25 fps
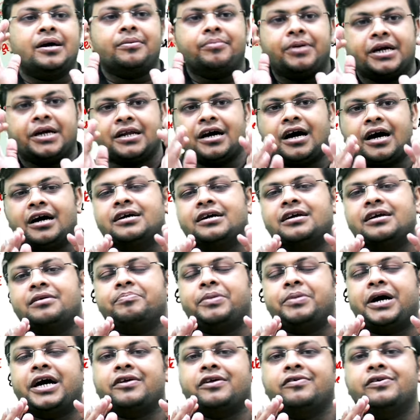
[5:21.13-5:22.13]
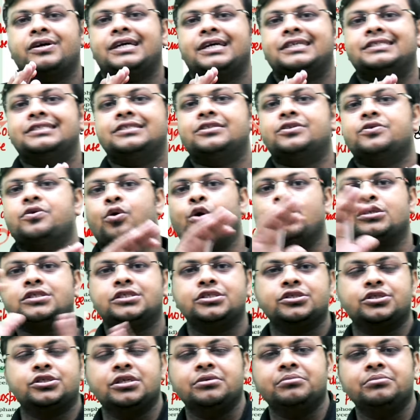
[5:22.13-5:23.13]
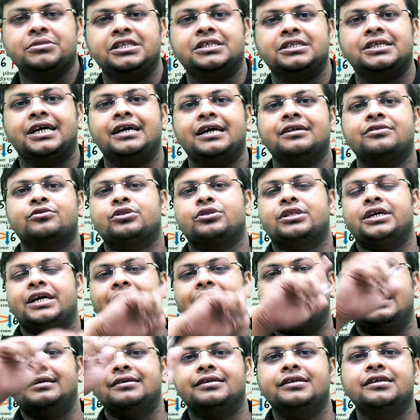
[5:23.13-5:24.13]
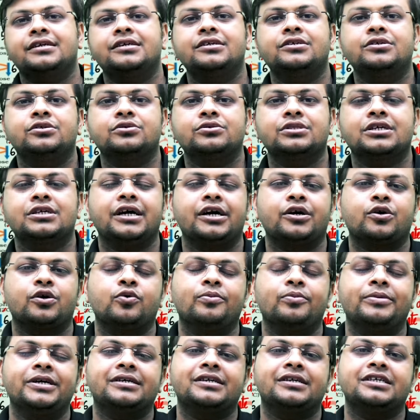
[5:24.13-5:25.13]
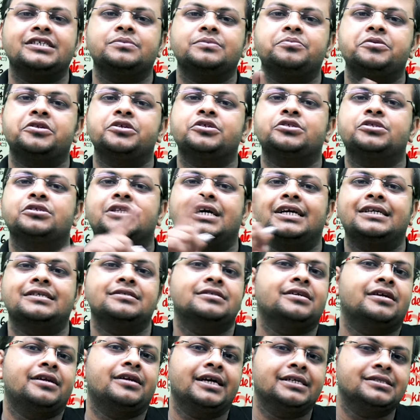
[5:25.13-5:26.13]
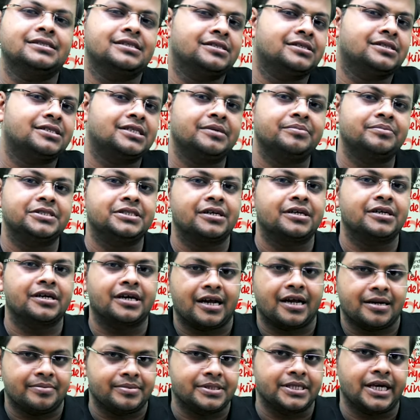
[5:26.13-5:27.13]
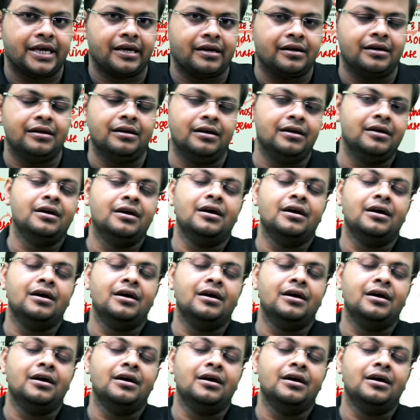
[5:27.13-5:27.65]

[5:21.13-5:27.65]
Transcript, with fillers: बट अगर पायरविक एसिड को ऑक्सीजन मिल जाए तो दे एंटर इन टू द एरोबिक रेस्पिरेशन दैट इज द नेक्स्ट स्टेप इज द क्रैप साइकिल